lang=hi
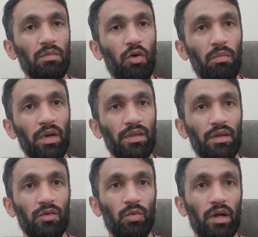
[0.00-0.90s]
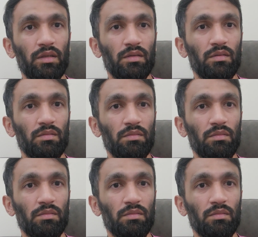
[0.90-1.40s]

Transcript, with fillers: मोहम्मद रिजवान